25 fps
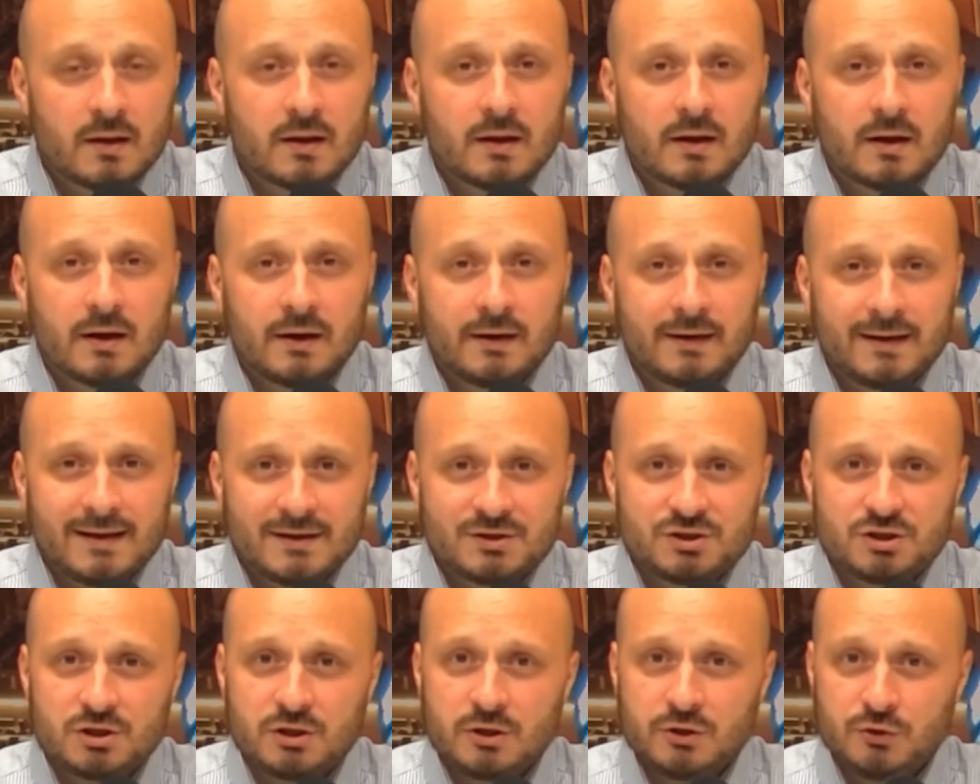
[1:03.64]

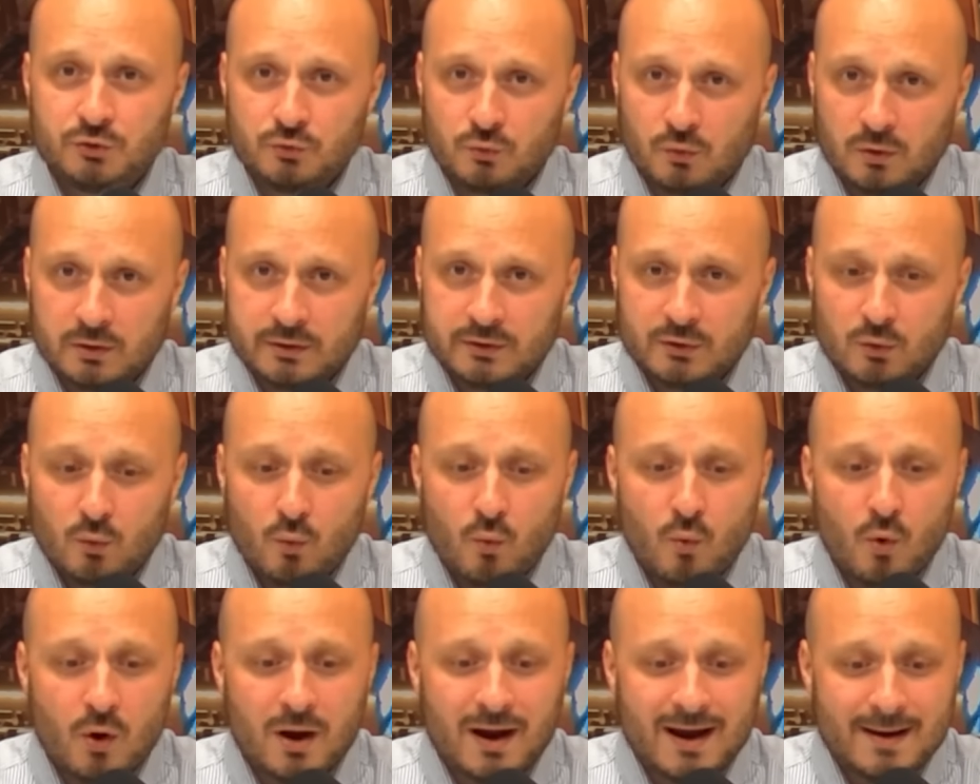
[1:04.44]
Речь идет
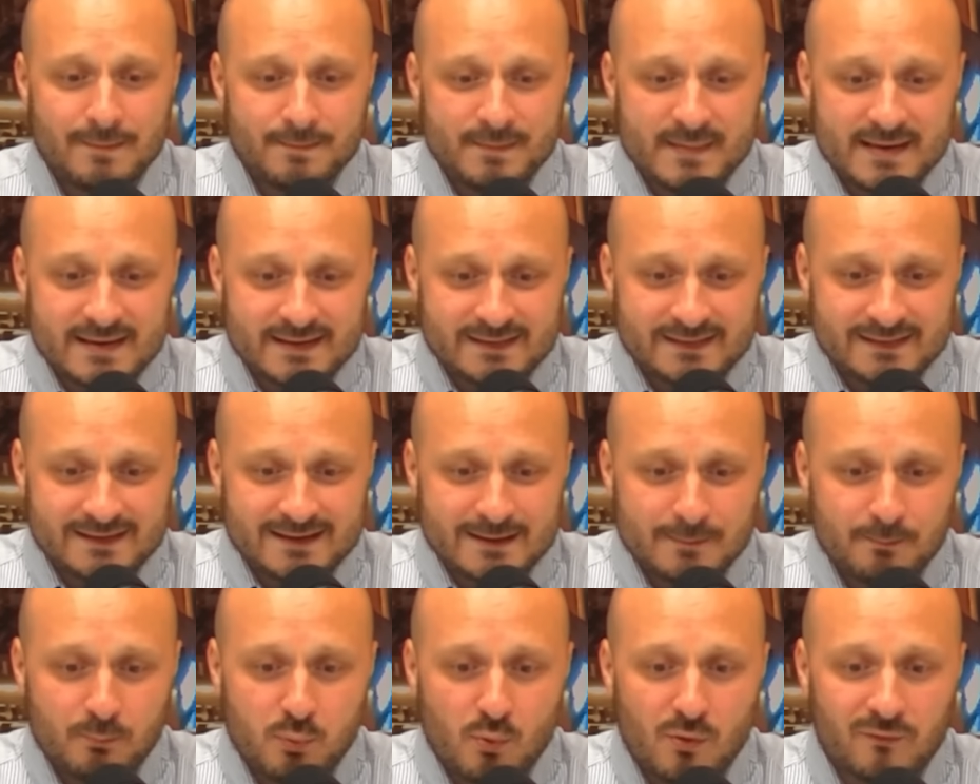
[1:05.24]
о
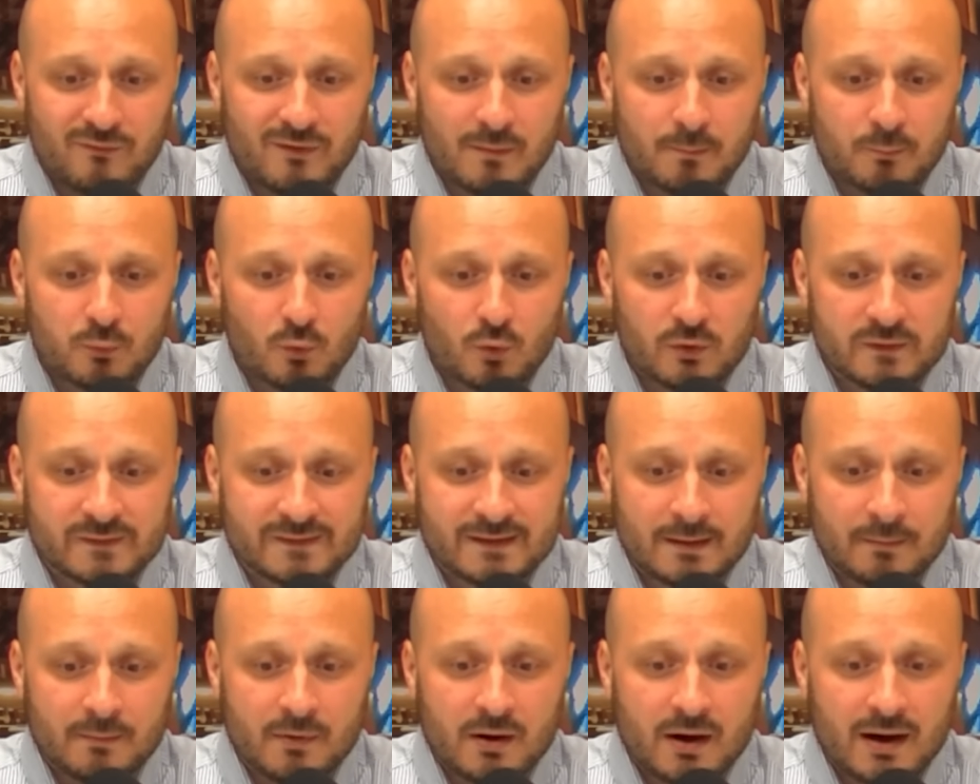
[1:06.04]
комиссии по
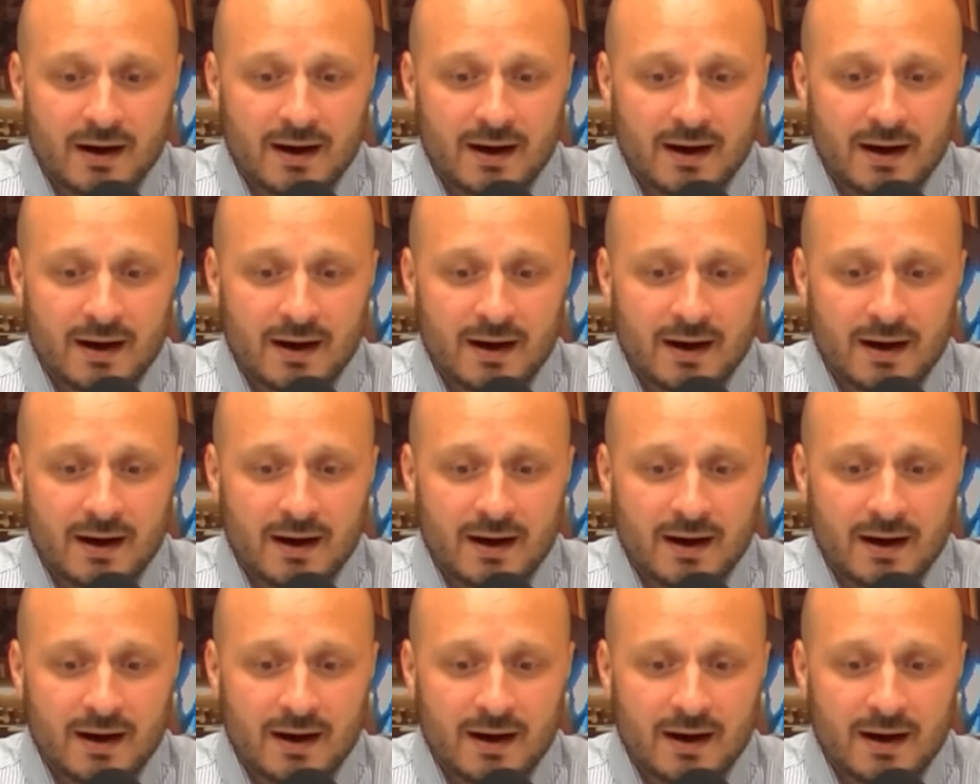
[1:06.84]
вопросам